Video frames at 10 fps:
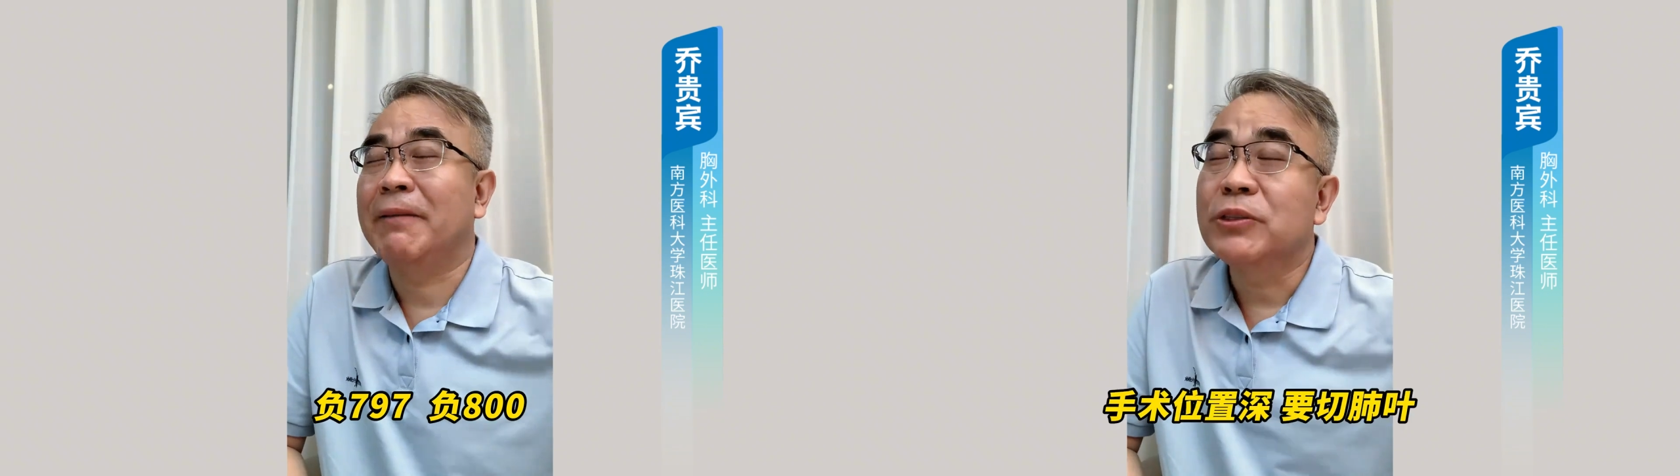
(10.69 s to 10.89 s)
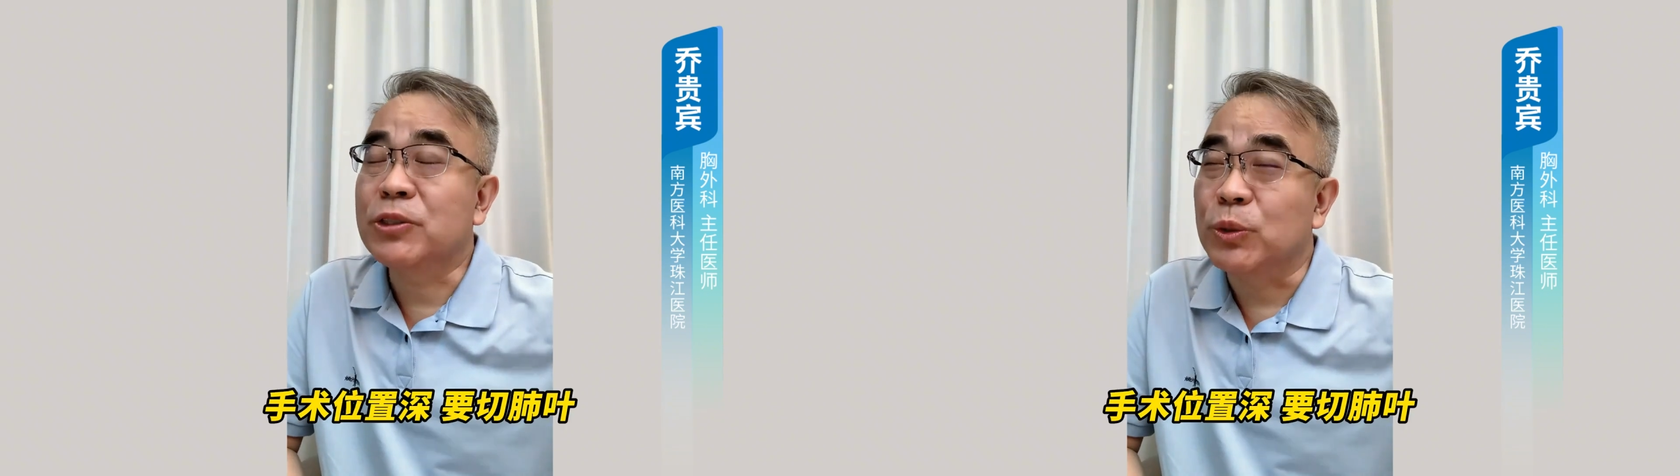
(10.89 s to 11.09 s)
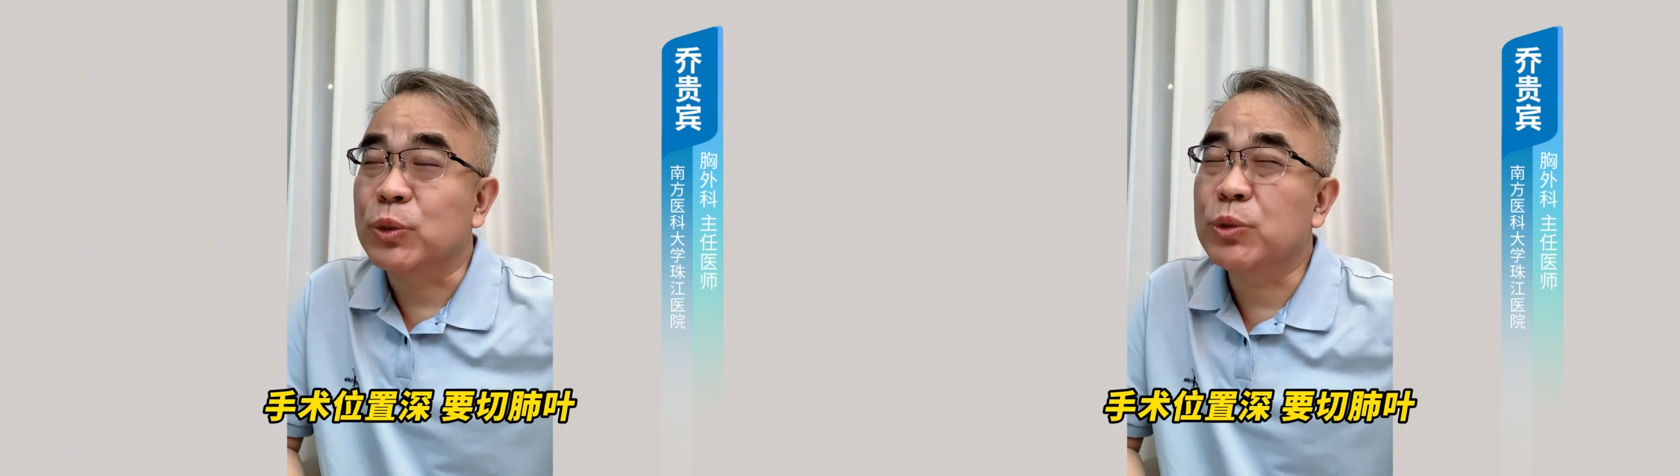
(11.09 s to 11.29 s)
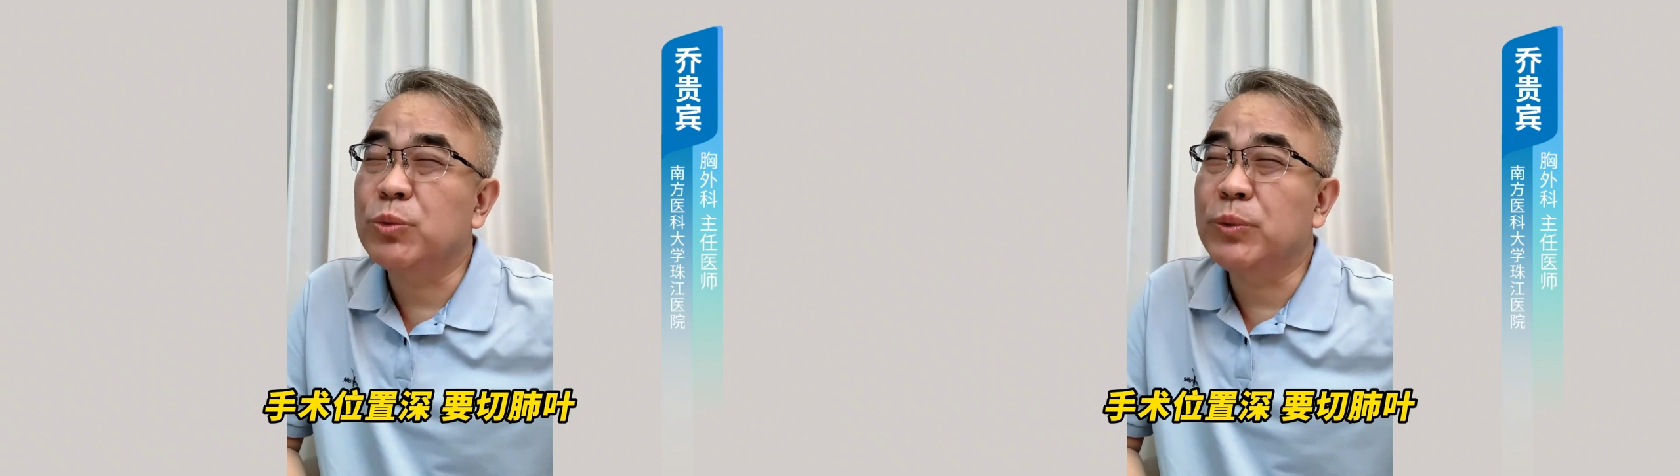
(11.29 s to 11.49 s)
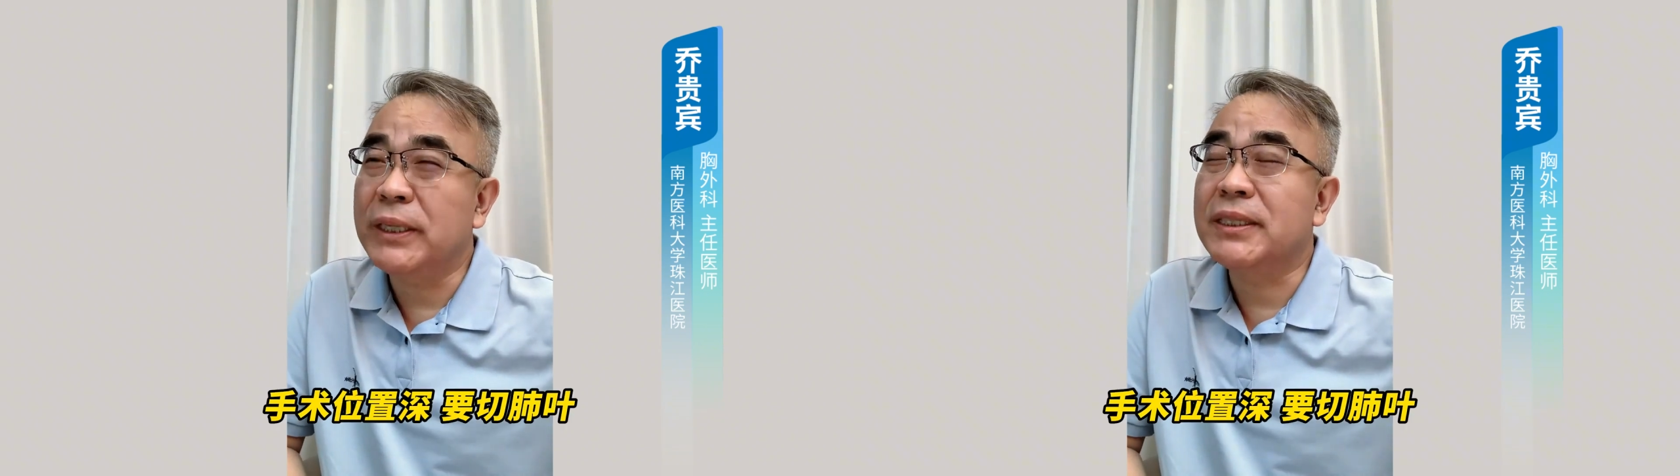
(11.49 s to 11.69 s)
手
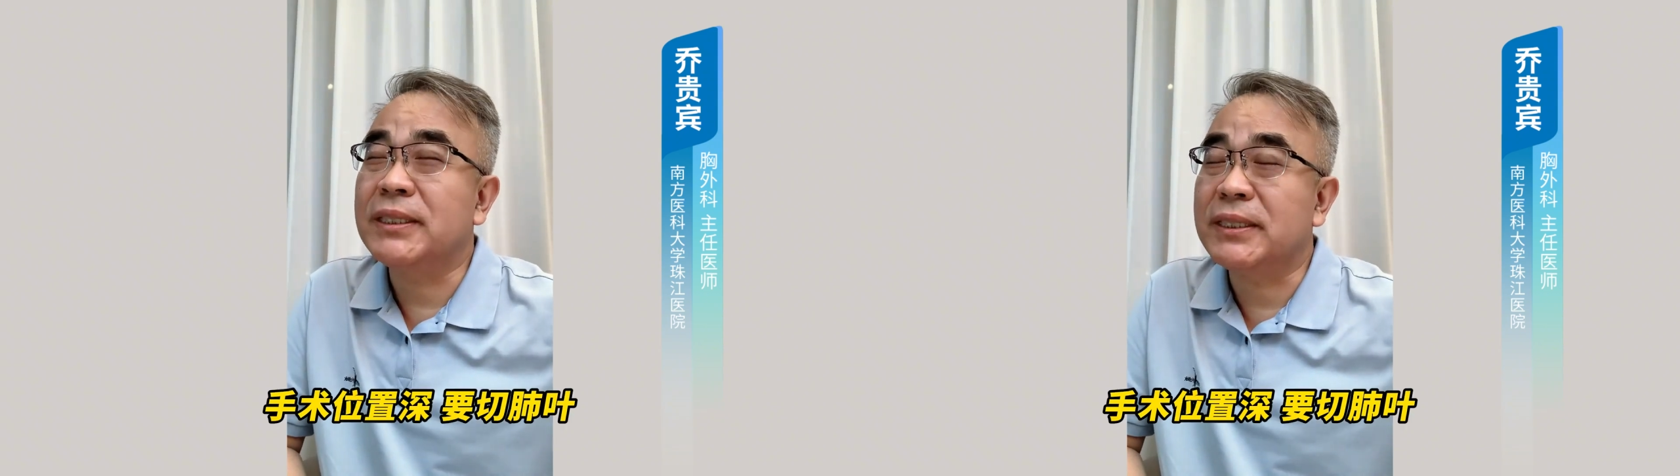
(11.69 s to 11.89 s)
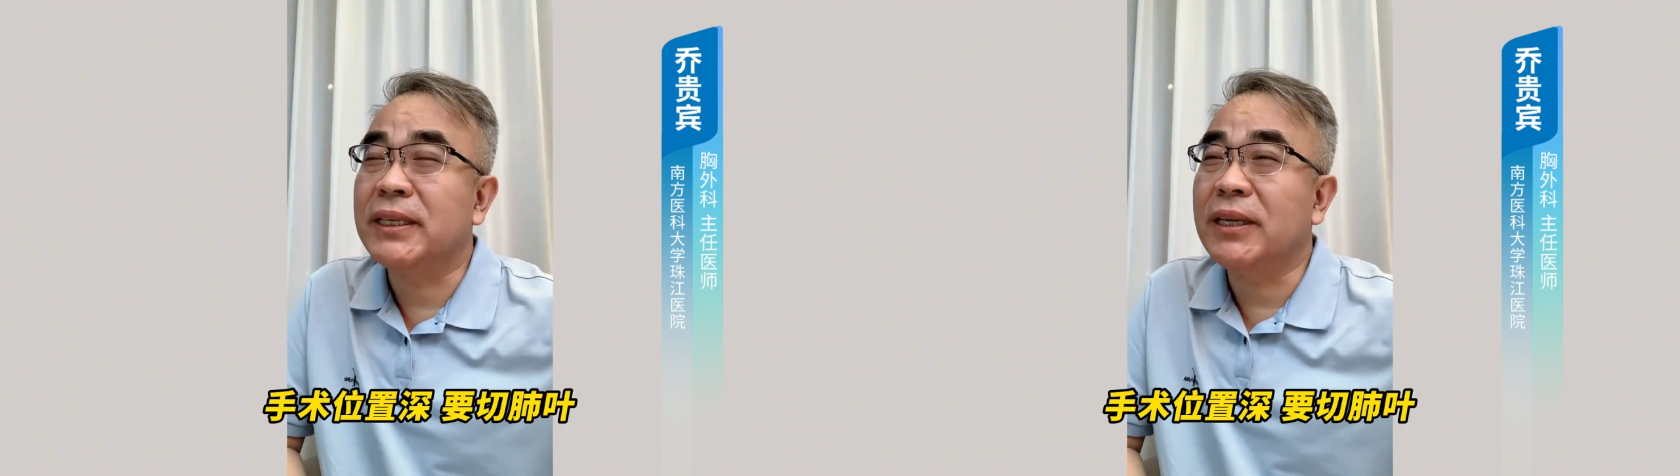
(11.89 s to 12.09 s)
术位置深，